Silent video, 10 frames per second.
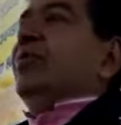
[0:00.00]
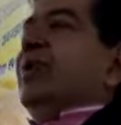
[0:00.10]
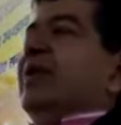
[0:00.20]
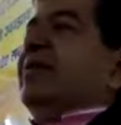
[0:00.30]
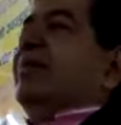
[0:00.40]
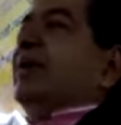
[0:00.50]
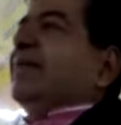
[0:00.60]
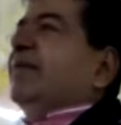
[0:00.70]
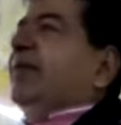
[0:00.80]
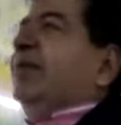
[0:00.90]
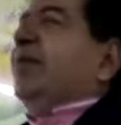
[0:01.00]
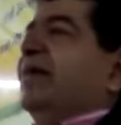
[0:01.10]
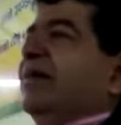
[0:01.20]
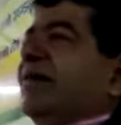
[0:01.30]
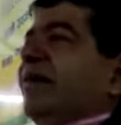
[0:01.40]
थोड़ा सा भी ऐसा
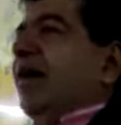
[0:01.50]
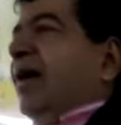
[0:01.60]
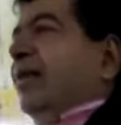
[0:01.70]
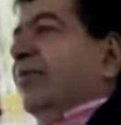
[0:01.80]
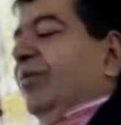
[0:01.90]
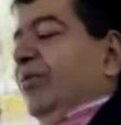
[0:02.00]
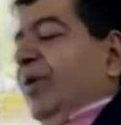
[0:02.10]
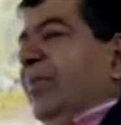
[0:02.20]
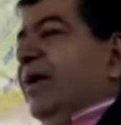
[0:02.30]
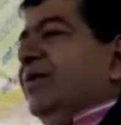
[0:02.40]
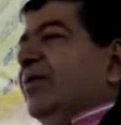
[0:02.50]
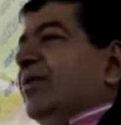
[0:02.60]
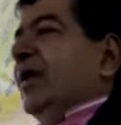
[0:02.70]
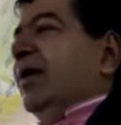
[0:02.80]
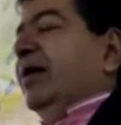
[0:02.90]
लगे कि कान थोड़ा बंद हो
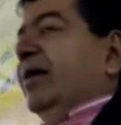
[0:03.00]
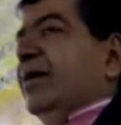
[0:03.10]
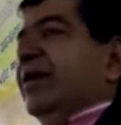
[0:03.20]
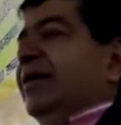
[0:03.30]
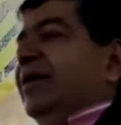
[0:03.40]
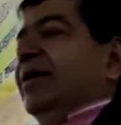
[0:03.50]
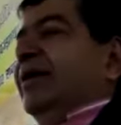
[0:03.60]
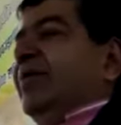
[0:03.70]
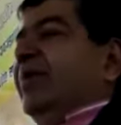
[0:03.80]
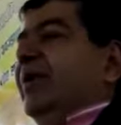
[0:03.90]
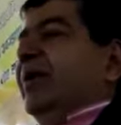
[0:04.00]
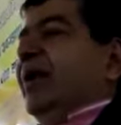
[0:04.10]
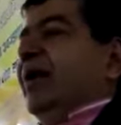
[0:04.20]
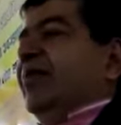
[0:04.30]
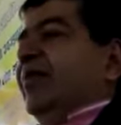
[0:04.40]
रहा है या फिर
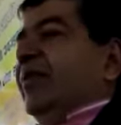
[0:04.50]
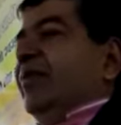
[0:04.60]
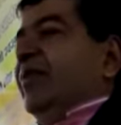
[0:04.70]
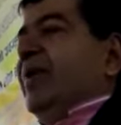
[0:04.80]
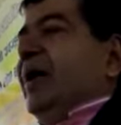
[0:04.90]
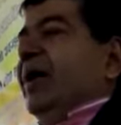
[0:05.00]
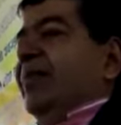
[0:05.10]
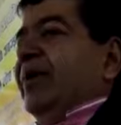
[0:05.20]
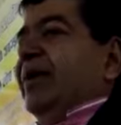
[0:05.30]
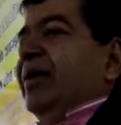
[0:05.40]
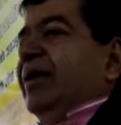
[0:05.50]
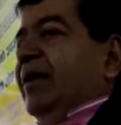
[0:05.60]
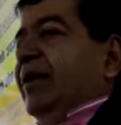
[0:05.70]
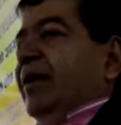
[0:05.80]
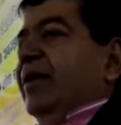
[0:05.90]
कान में कोई भारीपन लग
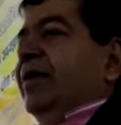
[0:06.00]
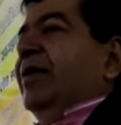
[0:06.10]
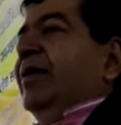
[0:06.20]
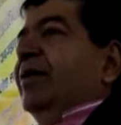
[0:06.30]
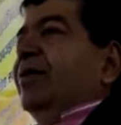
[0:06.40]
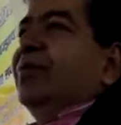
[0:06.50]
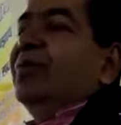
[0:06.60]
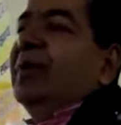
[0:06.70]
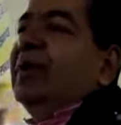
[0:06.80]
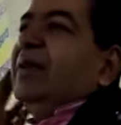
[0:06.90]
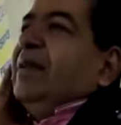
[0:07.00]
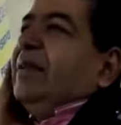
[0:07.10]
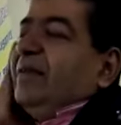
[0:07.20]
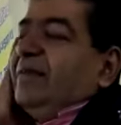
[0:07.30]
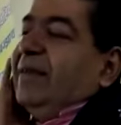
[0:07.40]
रहा है तो तुरंत ही
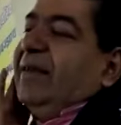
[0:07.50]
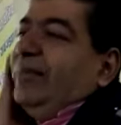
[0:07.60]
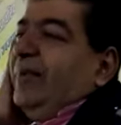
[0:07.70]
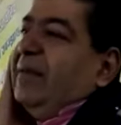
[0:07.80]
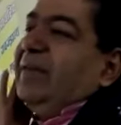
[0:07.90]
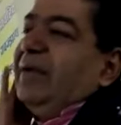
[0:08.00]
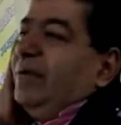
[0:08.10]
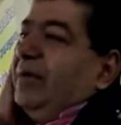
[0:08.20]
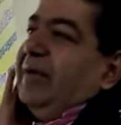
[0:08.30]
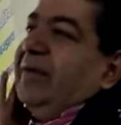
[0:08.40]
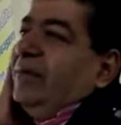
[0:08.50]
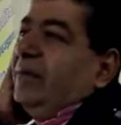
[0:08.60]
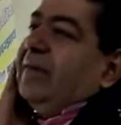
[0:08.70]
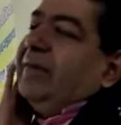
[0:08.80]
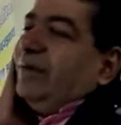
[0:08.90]
ऐसे रबिंग चालू कर दीजिए